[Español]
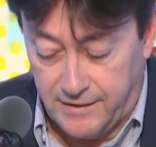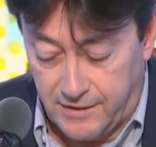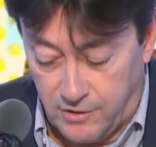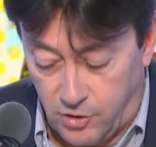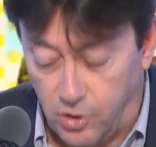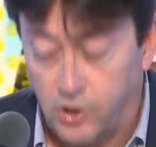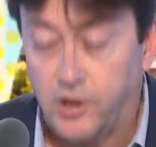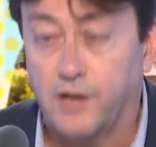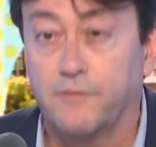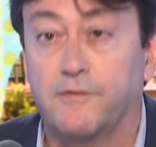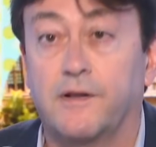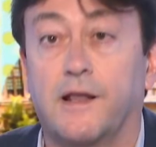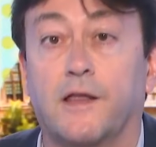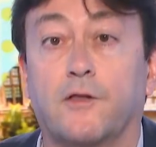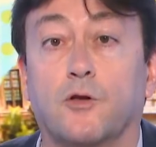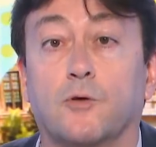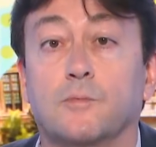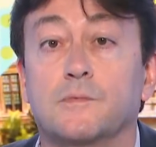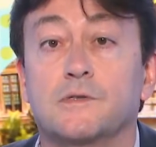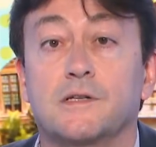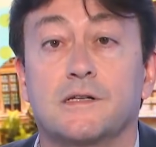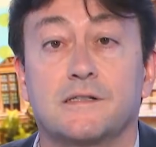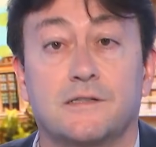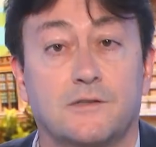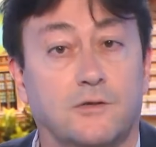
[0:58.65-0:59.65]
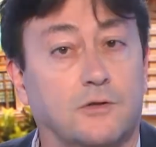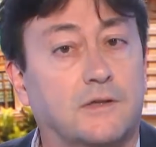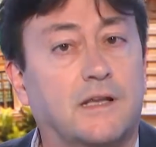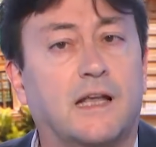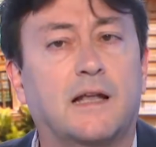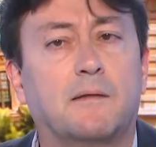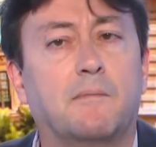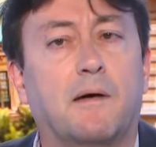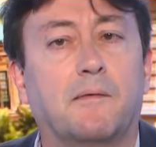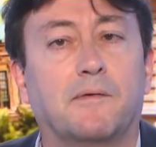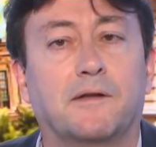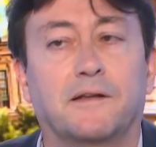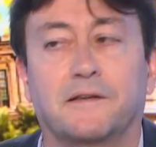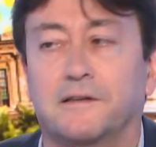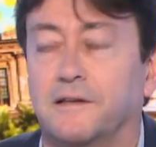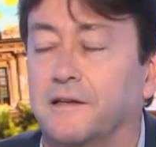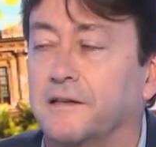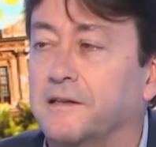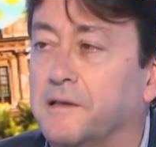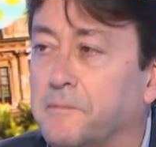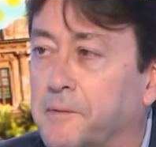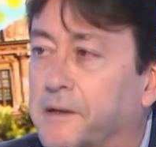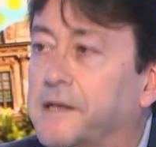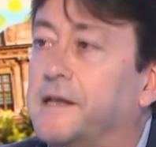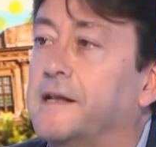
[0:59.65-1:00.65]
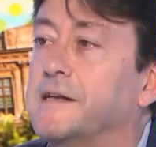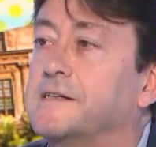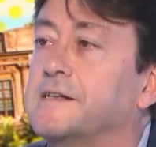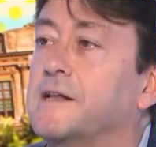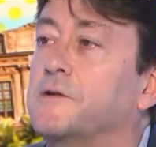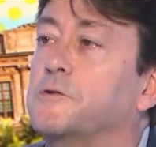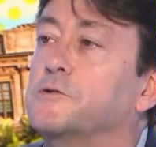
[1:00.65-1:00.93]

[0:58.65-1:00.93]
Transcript: Jorge Viladoms ha sido tan amable de, venir a